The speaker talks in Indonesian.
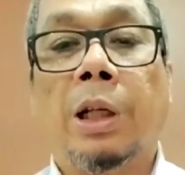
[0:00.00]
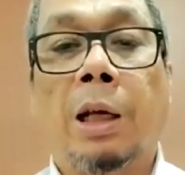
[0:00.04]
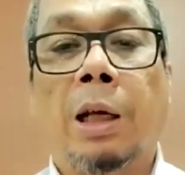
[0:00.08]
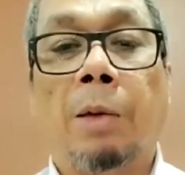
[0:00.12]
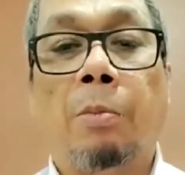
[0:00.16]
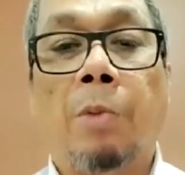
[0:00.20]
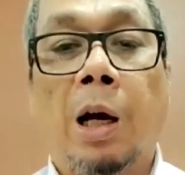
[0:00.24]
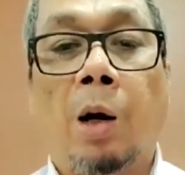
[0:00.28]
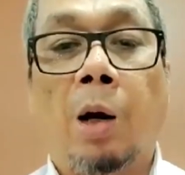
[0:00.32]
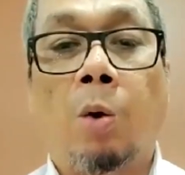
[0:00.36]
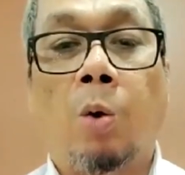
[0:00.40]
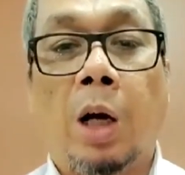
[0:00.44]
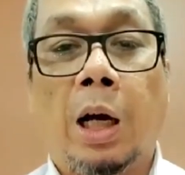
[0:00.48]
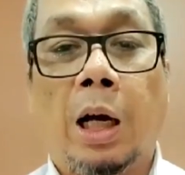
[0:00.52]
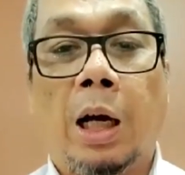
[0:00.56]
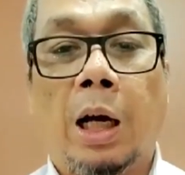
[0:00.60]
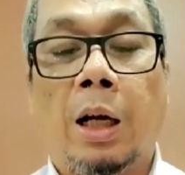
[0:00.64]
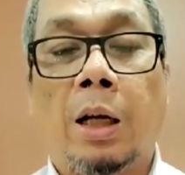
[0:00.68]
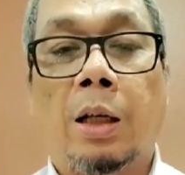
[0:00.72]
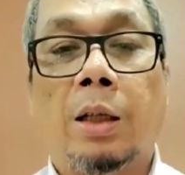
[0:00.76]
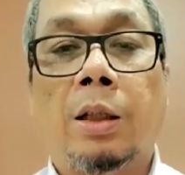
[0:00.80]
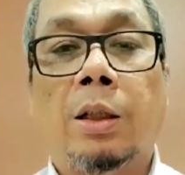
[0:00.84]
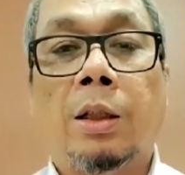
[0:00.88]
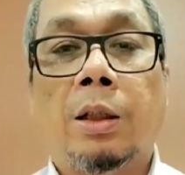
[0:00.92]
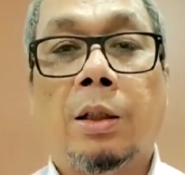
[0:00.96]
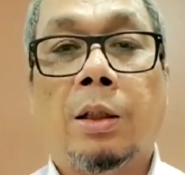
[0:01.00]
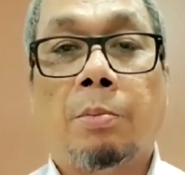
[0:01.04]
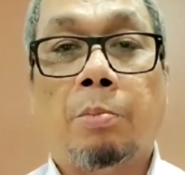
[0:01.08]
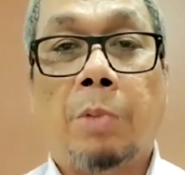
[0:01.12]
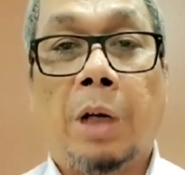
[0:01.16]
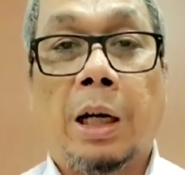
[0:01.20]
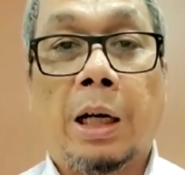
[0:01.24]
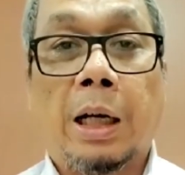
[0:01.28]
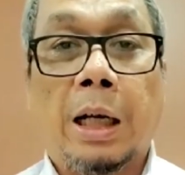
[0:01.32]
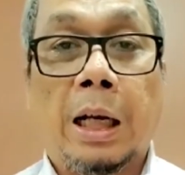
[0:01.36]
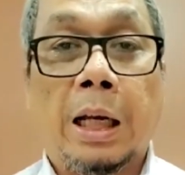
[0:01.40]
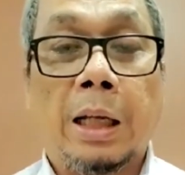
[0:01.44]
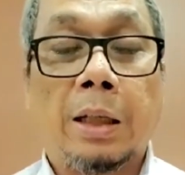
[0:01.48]
bawah.
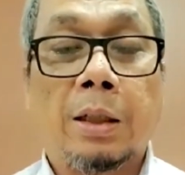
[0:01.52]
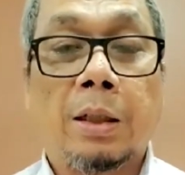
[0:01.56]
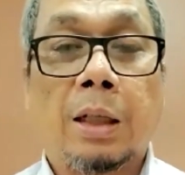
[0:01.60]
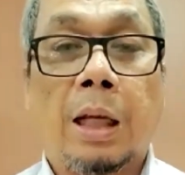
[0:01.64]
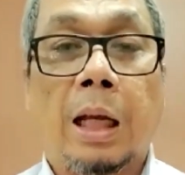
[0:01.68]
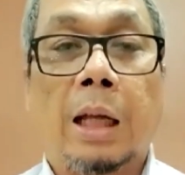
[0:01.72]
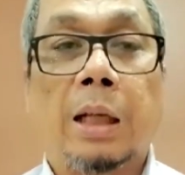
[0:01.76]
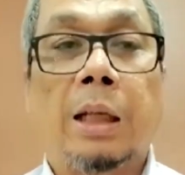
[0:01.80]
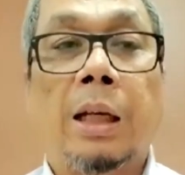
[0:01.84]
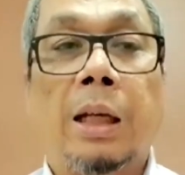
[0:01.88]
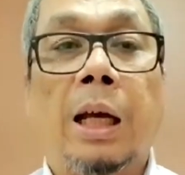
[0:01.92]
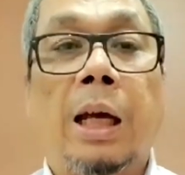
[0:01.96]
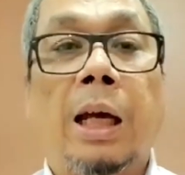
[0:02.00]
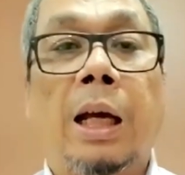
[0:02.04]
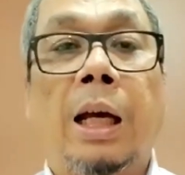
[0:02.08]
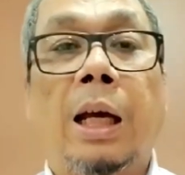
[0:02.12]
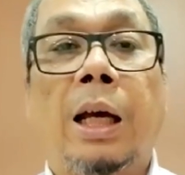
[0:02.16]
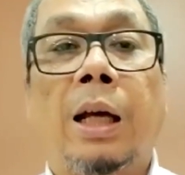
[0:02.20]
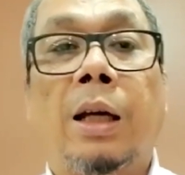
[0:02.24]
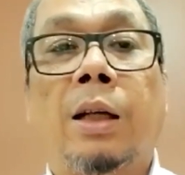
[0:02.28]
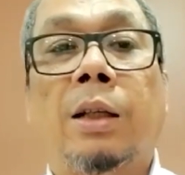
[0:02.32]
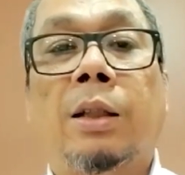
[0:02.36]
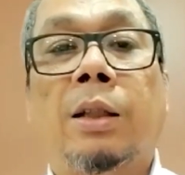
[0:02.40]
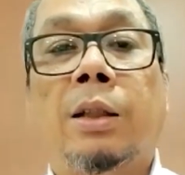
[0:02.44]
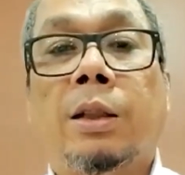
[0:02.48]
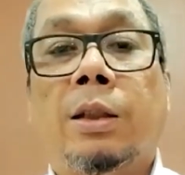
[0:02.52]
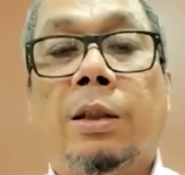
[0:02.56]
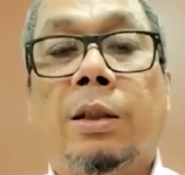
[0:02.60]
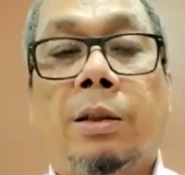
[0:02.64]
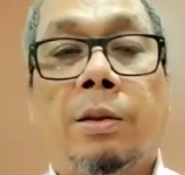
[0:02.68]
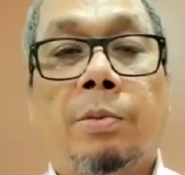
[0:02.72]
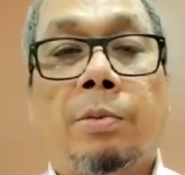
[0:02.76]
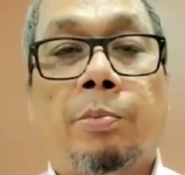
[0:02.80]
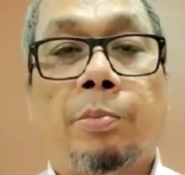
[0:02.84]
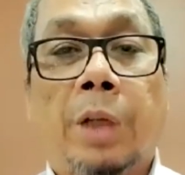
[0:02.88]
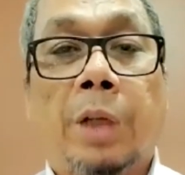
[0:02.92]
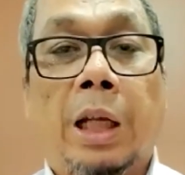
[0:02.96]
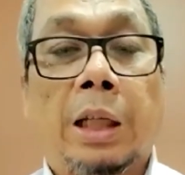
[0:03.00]
Bahkan ada
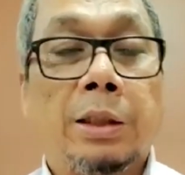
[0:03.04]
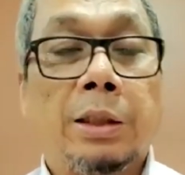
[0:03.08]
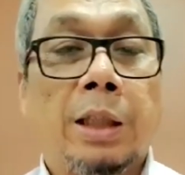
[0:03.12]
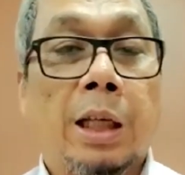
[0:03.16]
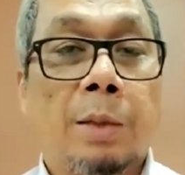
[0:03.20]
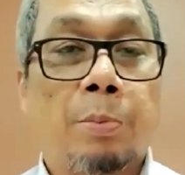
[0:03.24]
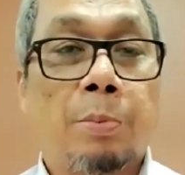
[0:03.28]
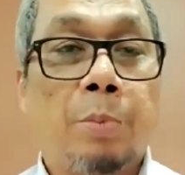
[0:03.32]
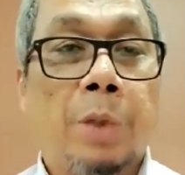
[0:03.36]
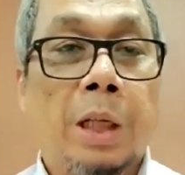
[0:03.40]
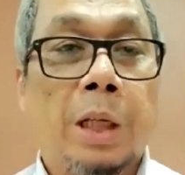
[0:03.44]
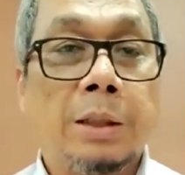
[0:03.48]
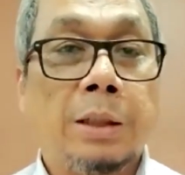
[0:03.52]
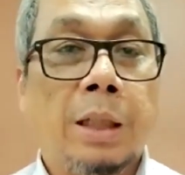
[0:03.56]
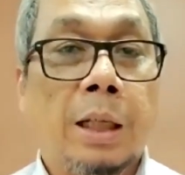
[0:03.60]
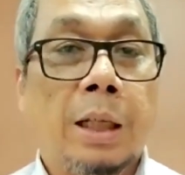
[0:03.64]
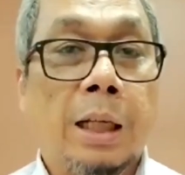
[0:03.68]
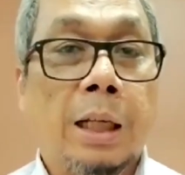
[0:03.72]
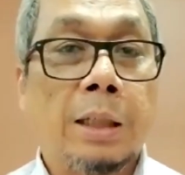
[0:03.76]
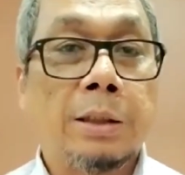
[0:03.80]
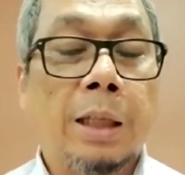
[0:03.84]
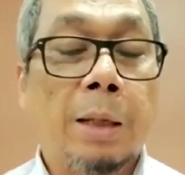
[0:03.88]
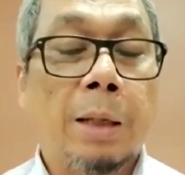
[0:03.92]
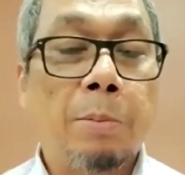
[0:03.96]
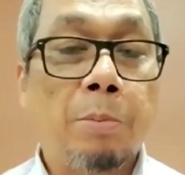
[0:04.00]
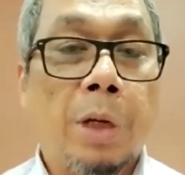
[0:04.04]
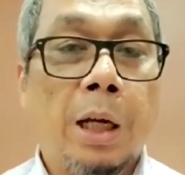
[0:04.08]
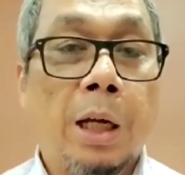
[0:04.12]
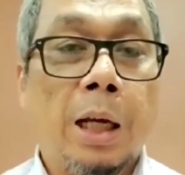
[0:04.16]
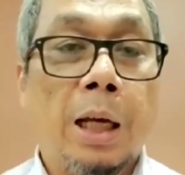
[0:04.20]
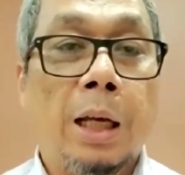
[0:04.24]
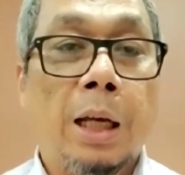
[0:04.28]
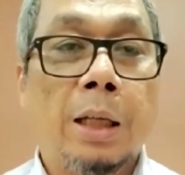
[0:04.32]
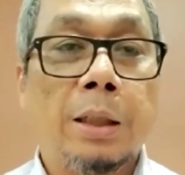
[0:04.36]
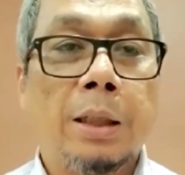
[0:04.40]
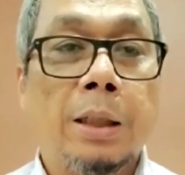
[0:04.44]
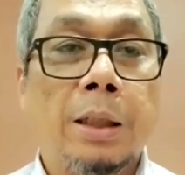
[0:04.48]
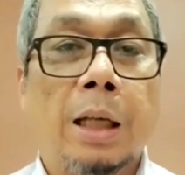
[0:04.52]
pelajar-pelajar
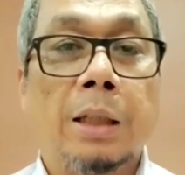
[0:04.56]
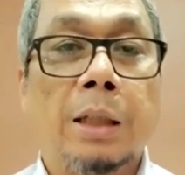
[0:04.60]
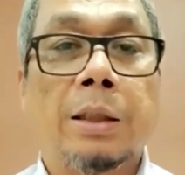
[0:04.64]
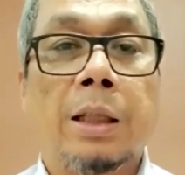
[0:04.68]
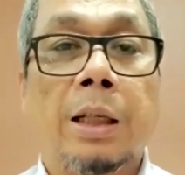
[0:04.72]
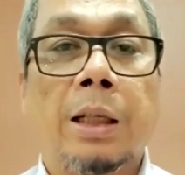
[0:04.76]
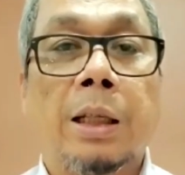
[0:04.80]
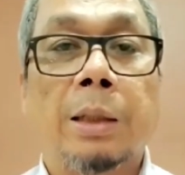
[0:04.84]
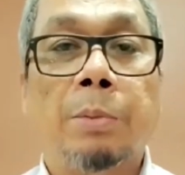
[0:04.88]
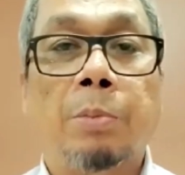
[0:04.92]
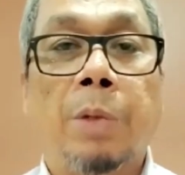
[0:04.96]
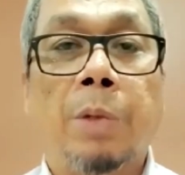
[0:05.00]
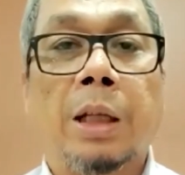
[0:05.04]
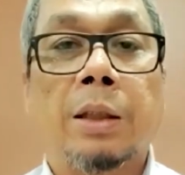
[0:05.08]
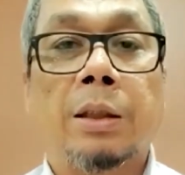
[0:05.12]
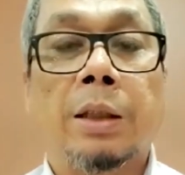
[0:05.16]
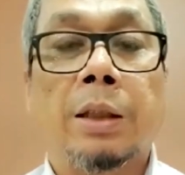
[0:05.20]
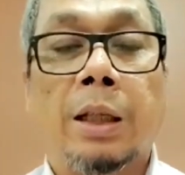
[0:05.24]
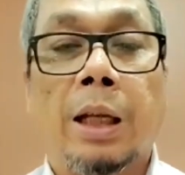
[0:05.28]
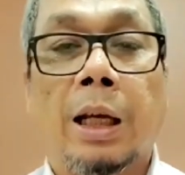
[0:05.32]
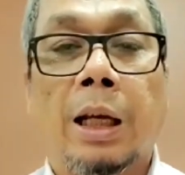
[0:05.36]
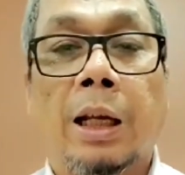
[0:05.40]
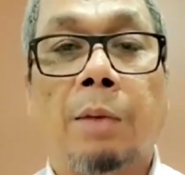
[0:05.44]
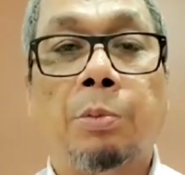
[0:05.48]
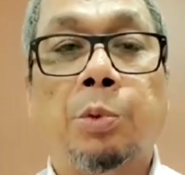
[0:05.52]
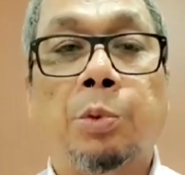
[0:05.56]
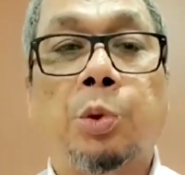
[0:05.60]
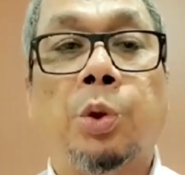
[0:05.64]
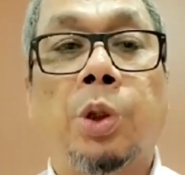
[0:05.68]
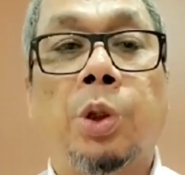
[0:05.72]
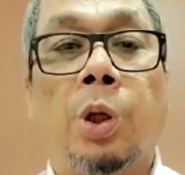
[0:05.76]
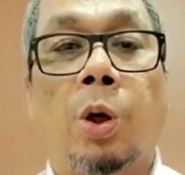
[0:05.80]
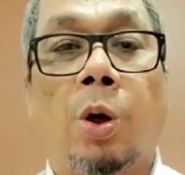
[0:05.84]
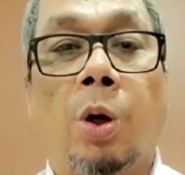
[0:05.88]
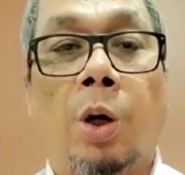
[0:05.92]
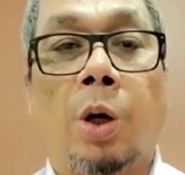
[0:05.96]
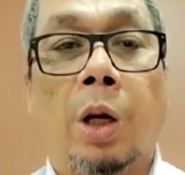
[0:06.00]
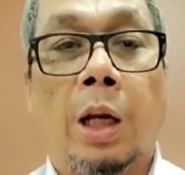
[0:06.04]
SMA yang terlibat di dalam
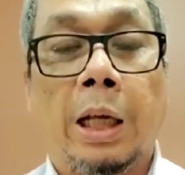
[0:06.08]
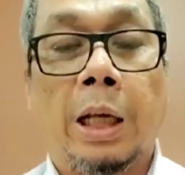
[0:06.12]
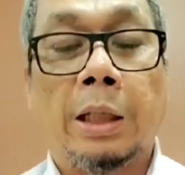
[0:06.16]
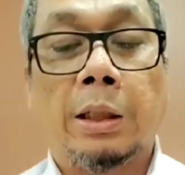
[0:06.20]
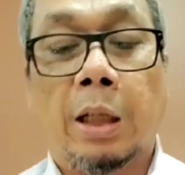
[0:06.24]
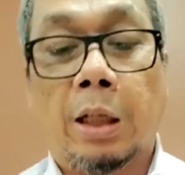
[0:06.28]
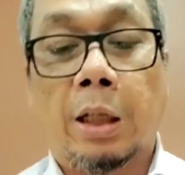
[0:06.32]
judi online.